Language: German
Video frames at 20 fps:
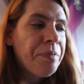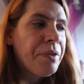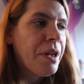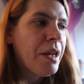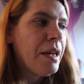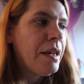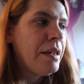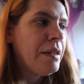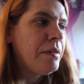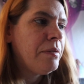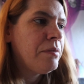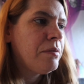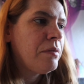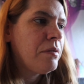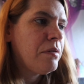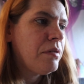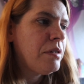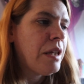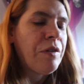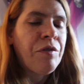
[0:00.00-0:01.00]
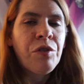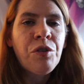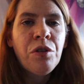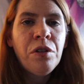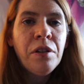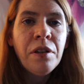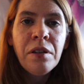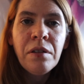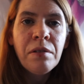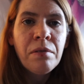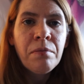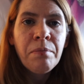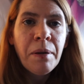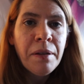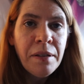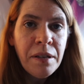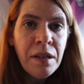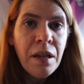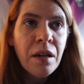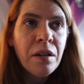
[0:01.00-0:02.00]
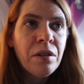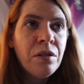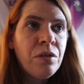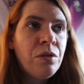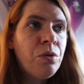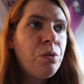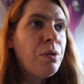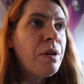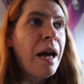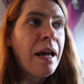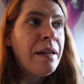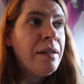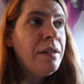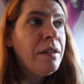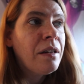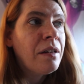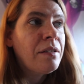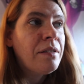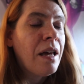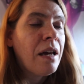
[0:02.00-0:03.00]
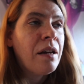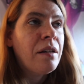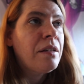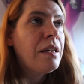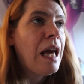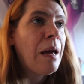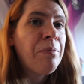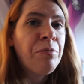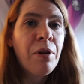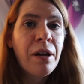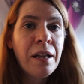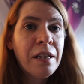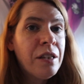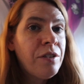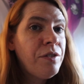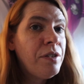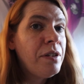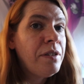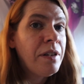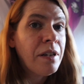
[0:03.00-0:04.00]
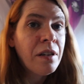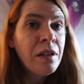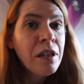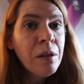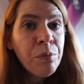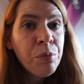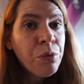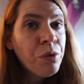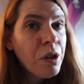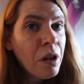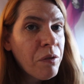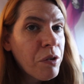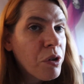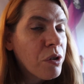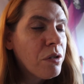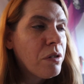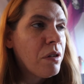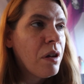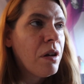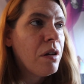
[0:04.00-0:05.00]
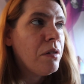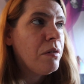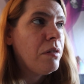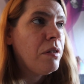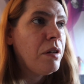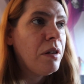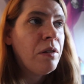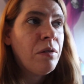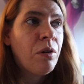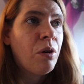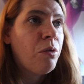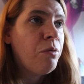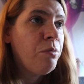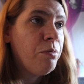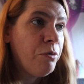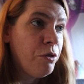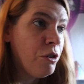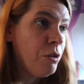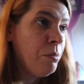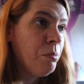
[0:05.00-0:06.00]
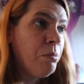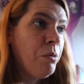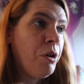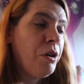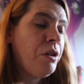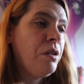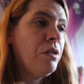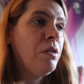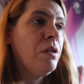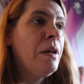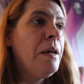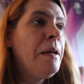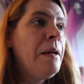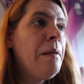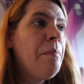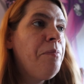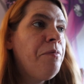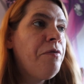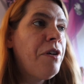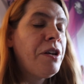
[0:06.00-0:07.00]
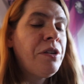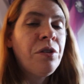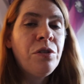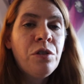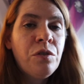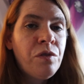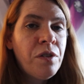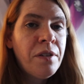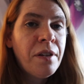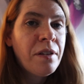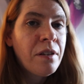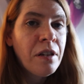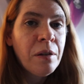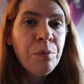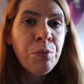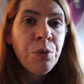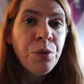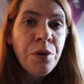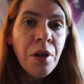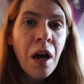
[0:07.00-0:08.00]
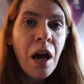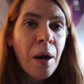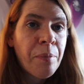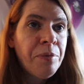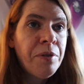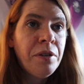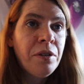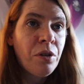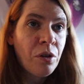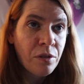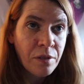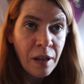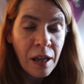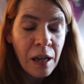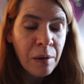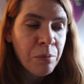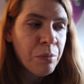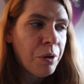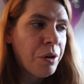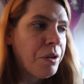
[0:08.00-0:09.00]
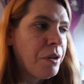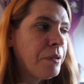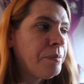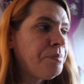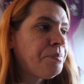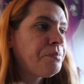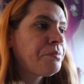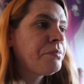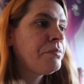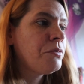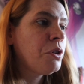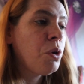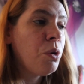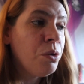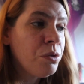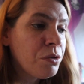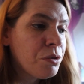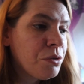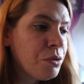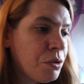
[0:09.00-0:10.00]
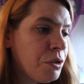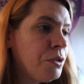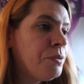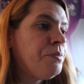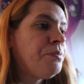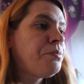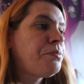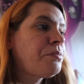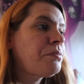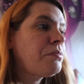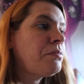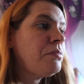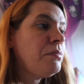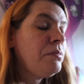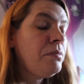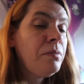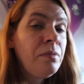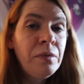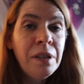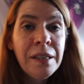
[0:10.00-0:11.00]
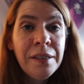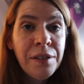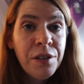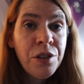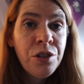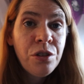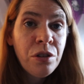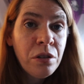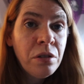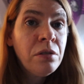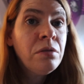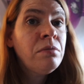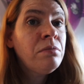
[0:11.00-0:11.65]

äh, ist einfach noch nicht passiert. Oder andere Sachen. Ich habe noch ganz viele signierte Büchervideos, äh, die ich auch filmen möchte, weil ich noch so viele signierte Bücher habe, die ich euch zeigen möchte. Und, und, und. Das ist schon.